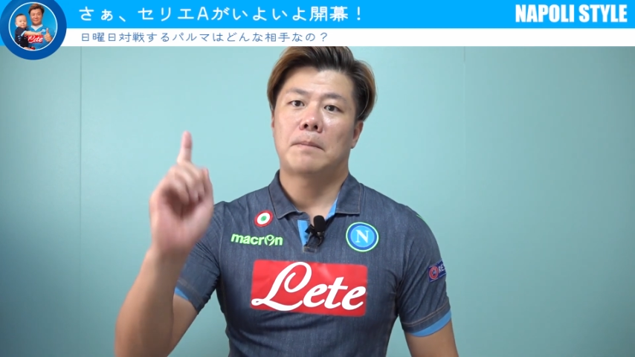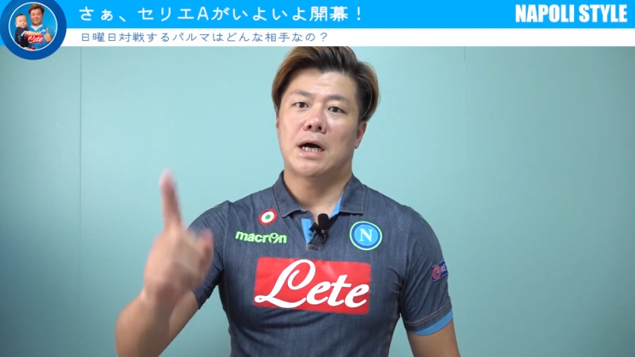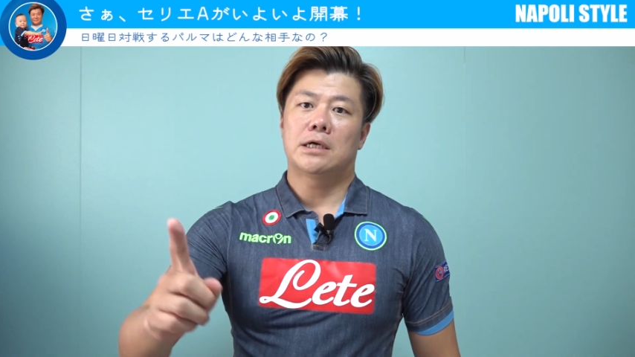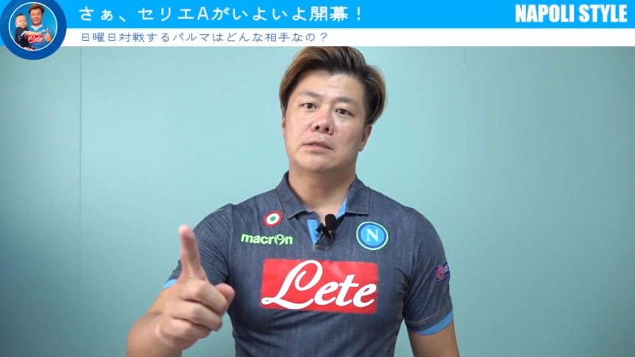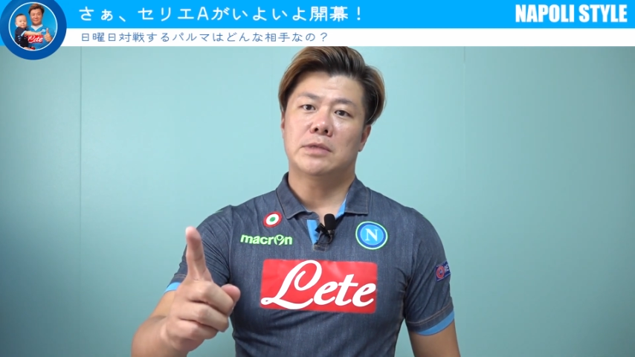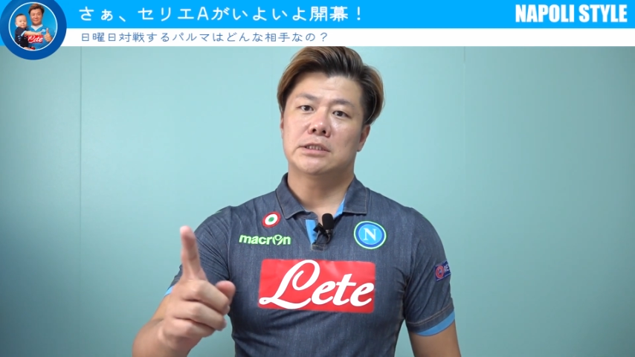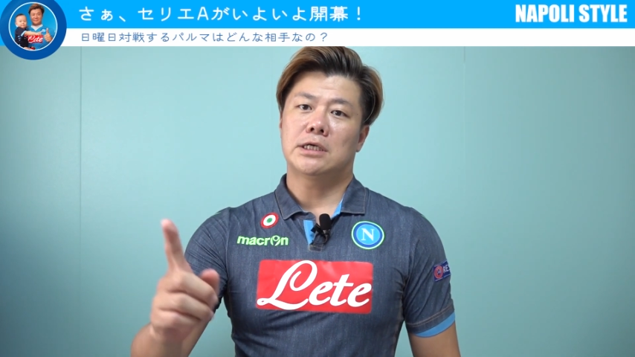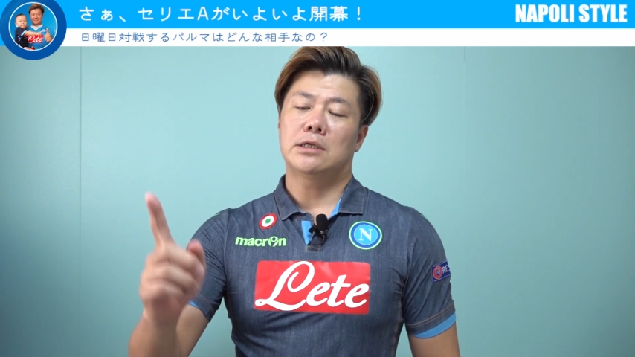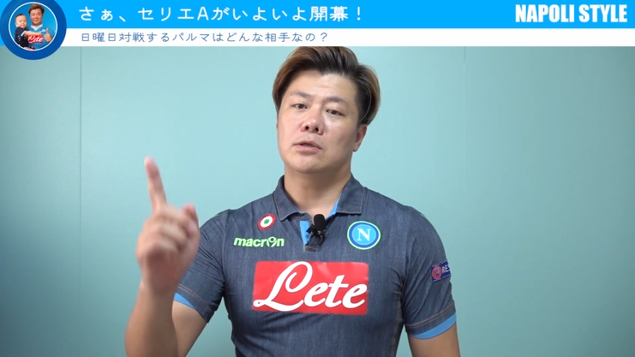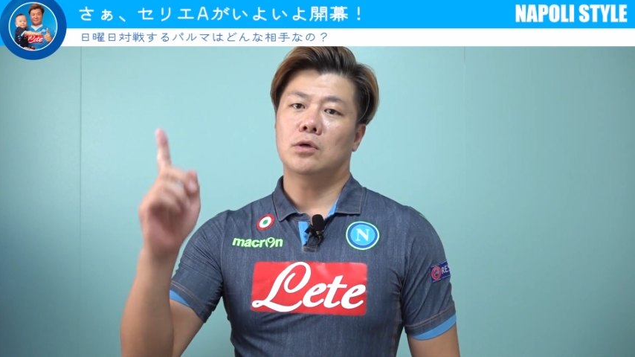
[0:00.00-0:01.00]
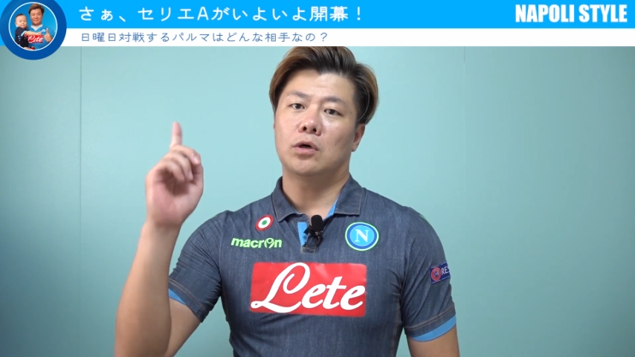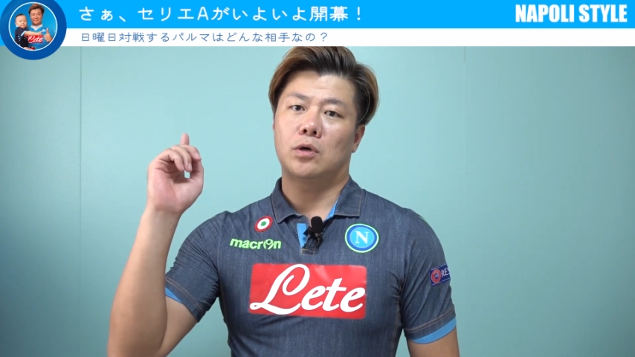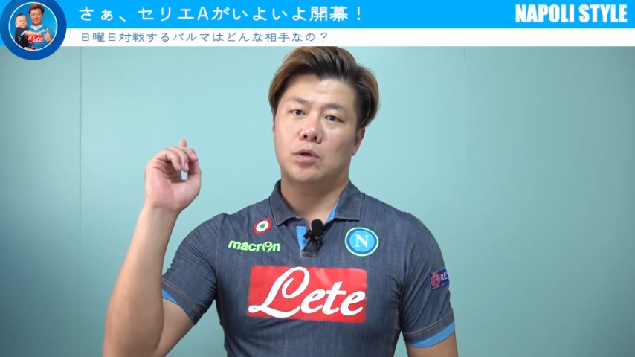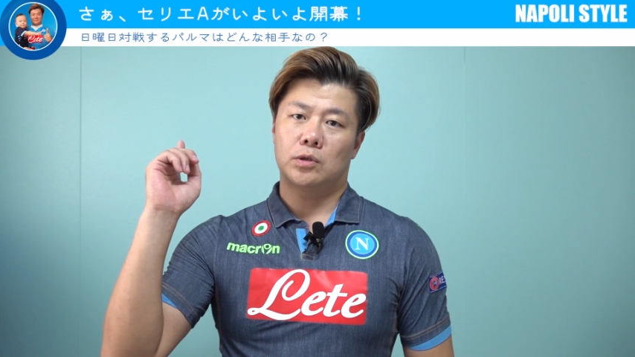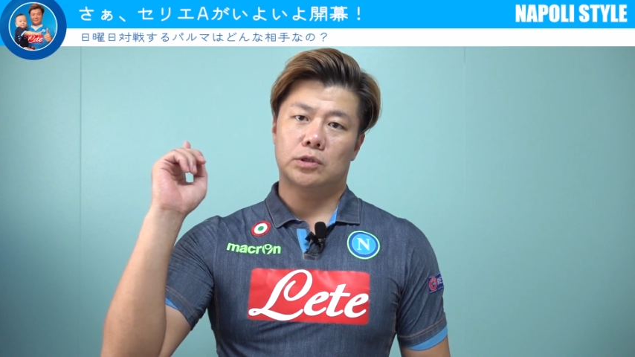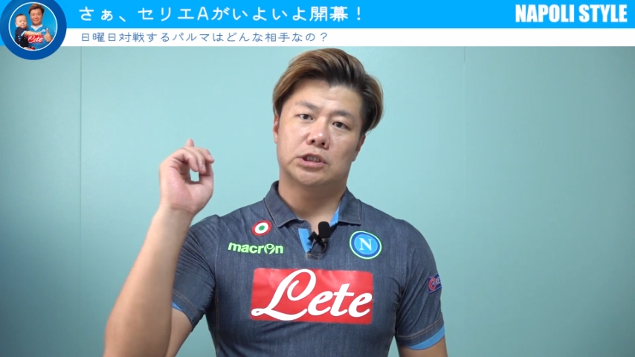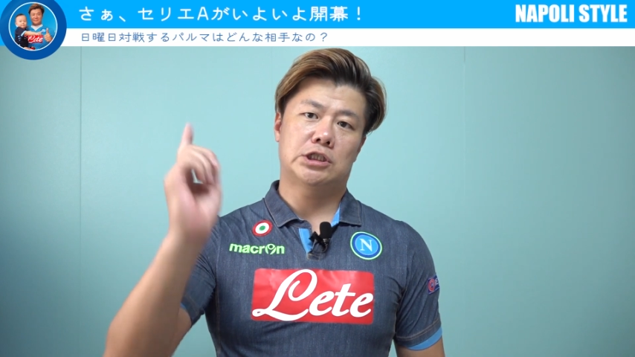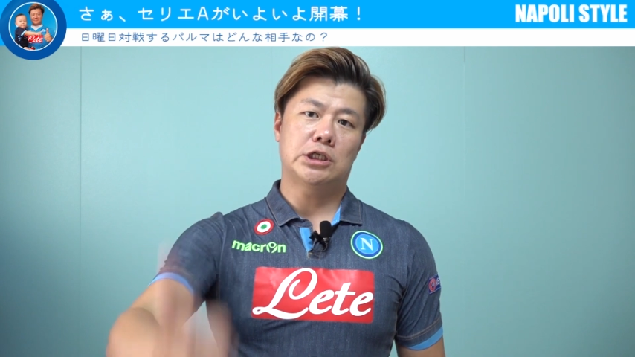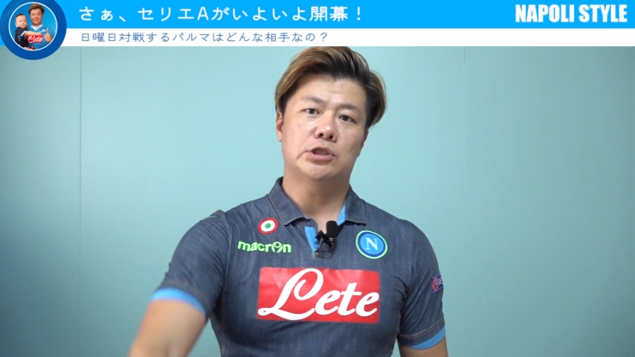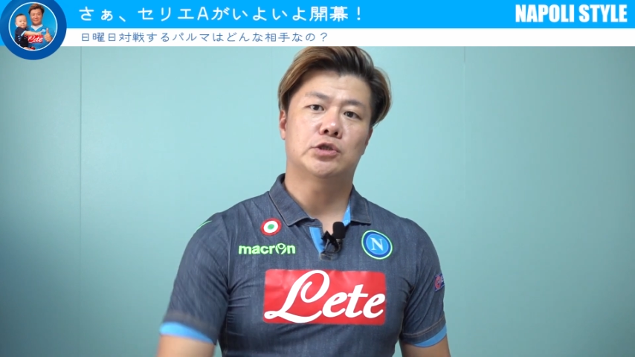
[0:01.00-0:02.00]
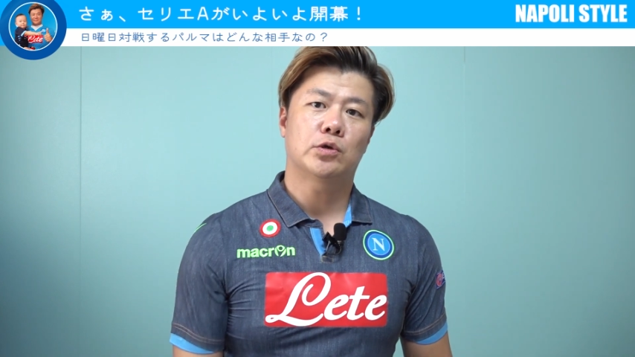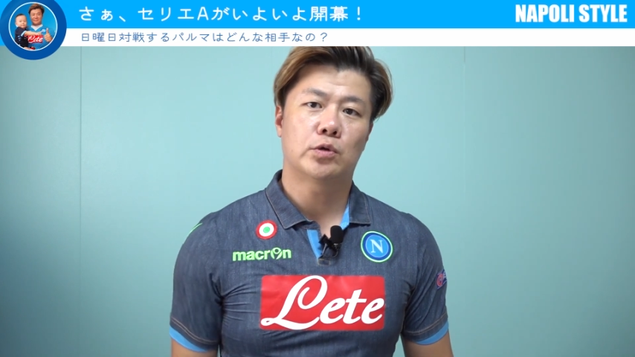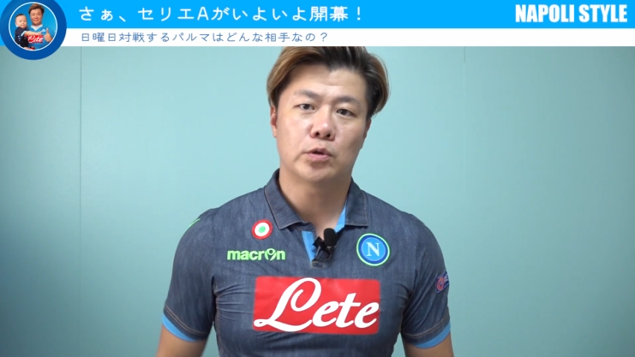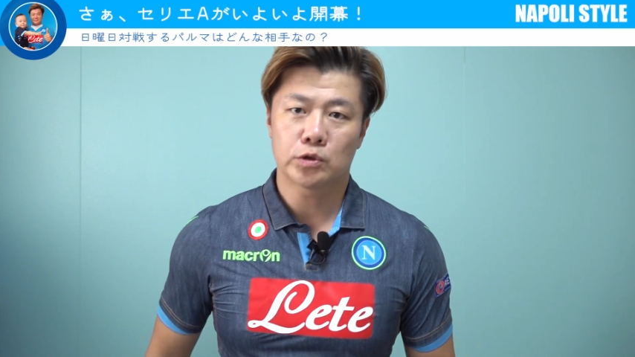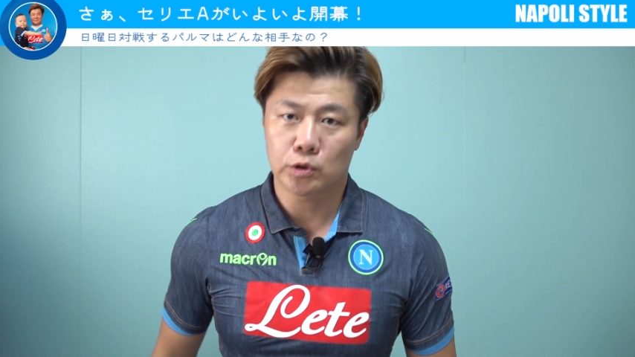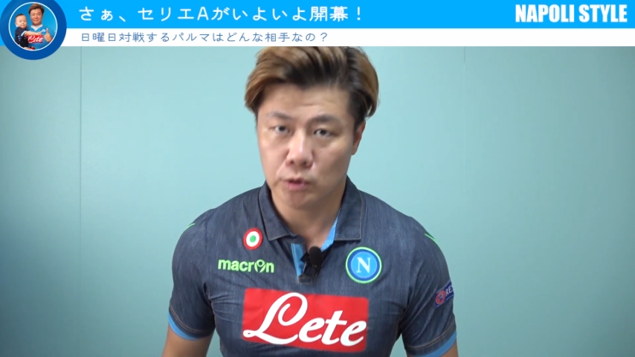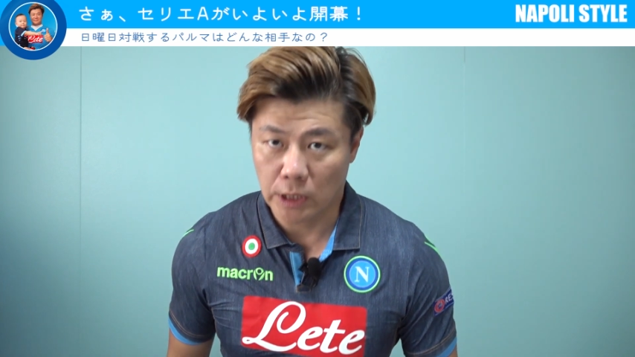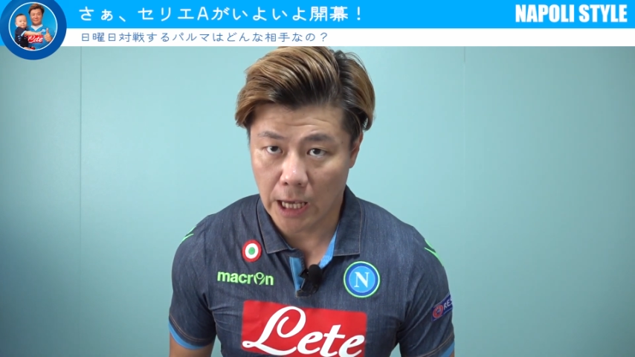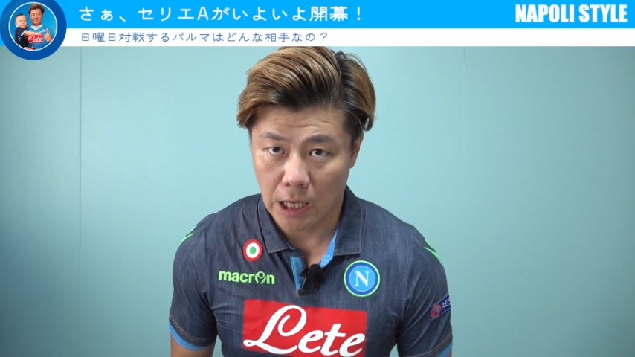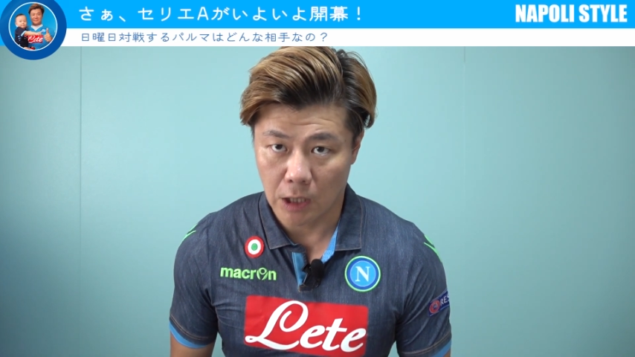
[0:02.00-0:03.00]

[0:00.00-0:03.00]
パルマ戦の事前情報をちょっとね